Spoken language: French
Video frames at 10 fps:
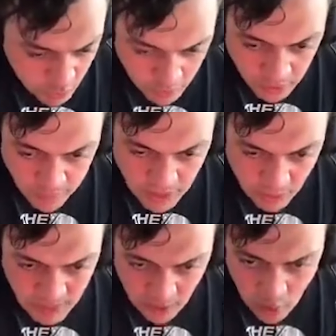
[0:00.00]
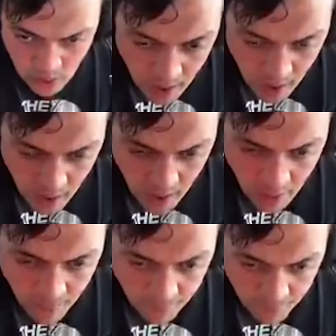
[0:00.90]
Je te demande pardon Margot hein.
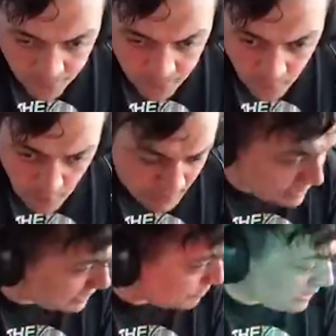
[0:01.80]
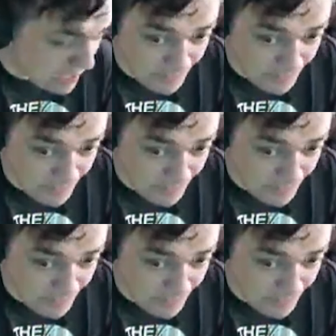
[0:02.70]
Comment ça c'est pas grave